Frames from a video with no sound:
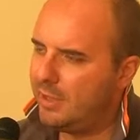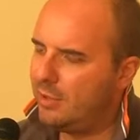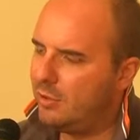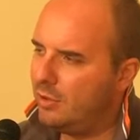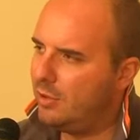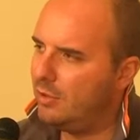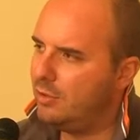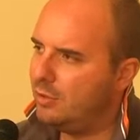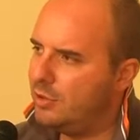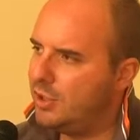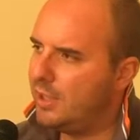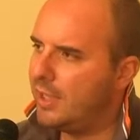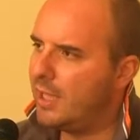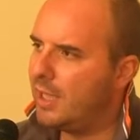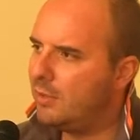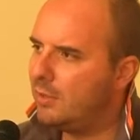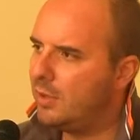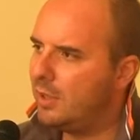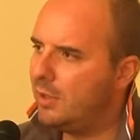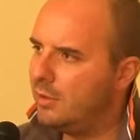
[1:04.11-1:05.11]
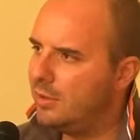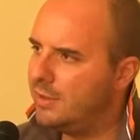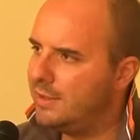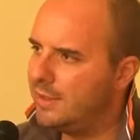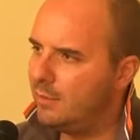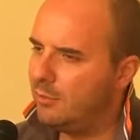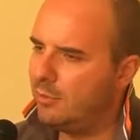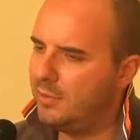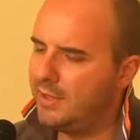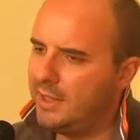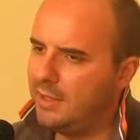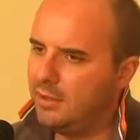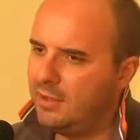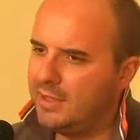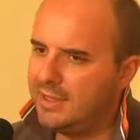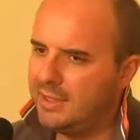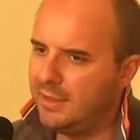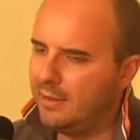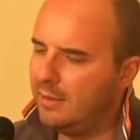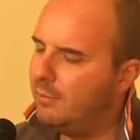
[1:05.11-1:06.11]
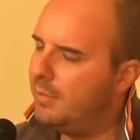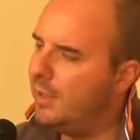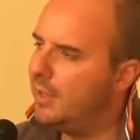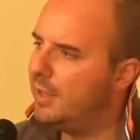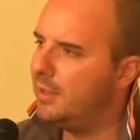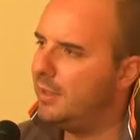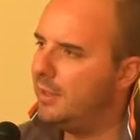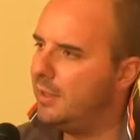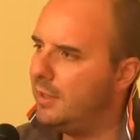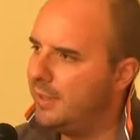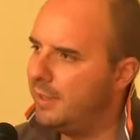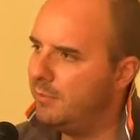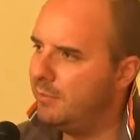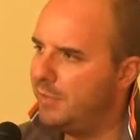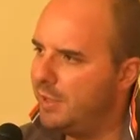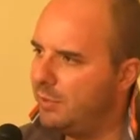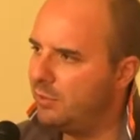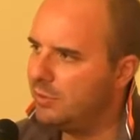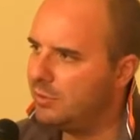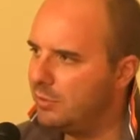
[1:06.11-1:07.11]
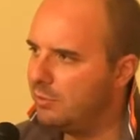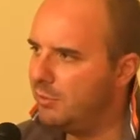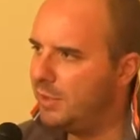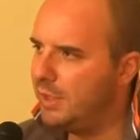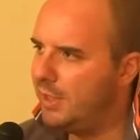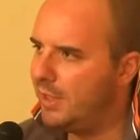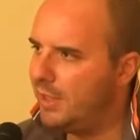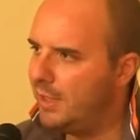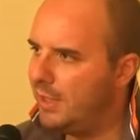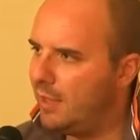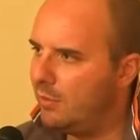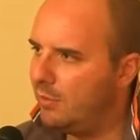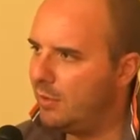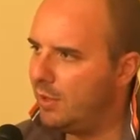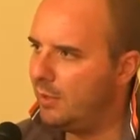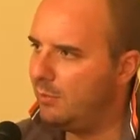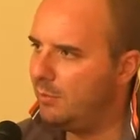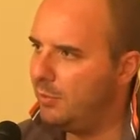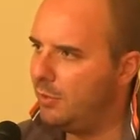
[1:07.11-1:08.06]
piccole gocce d'acqua che noi stiamo mettendo insieme per riempire questo bicchiere d'acqua che